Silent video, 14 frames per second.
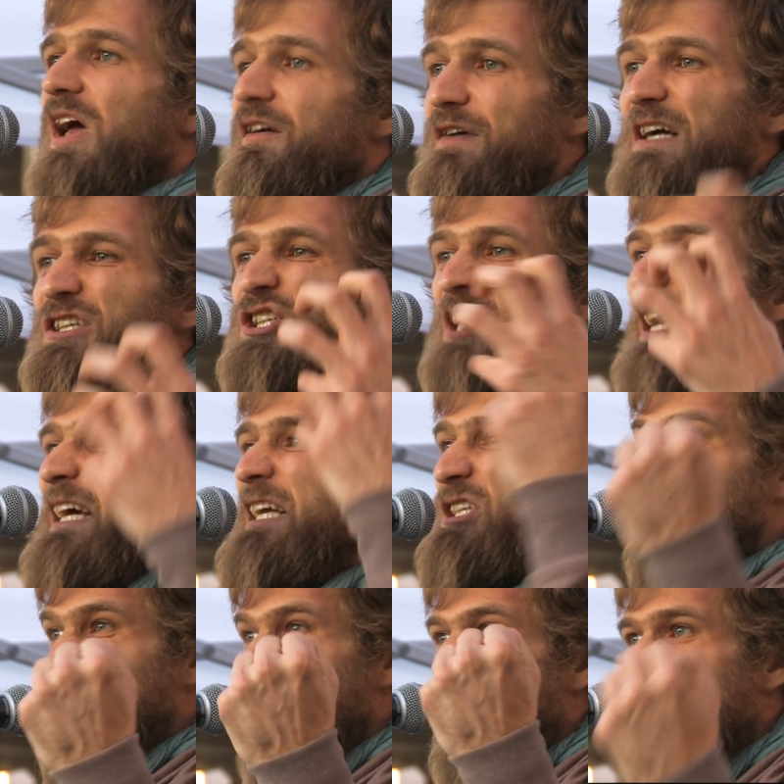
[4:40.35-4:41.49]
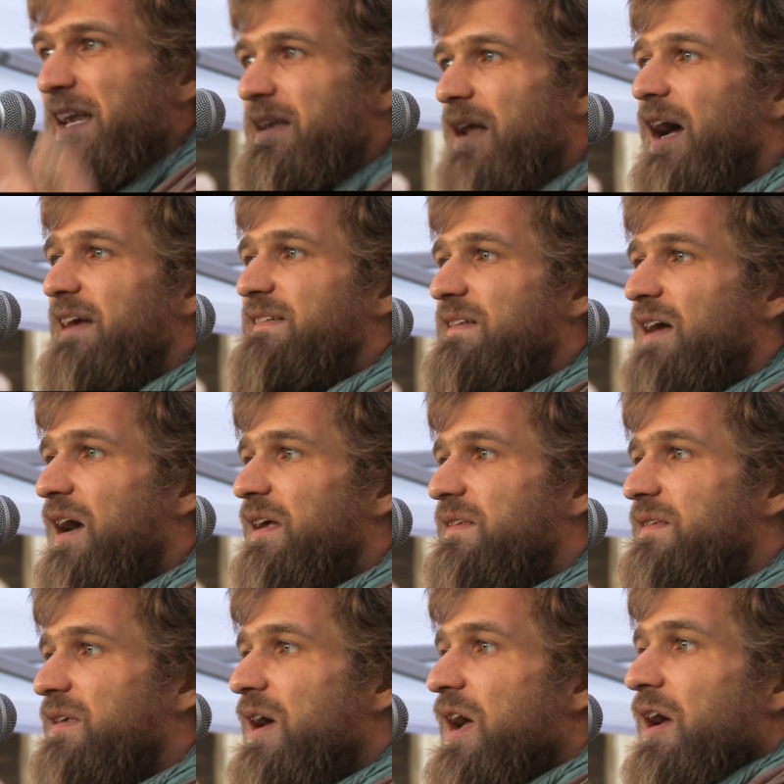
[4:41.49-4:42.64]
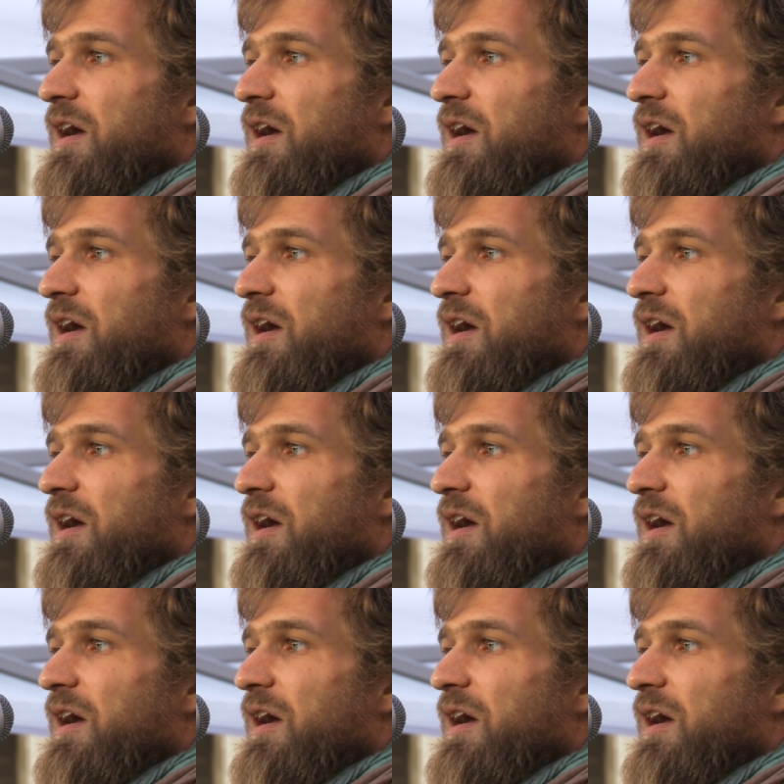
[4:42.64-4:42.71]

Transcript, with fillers: Verstehen, stehen heißt das.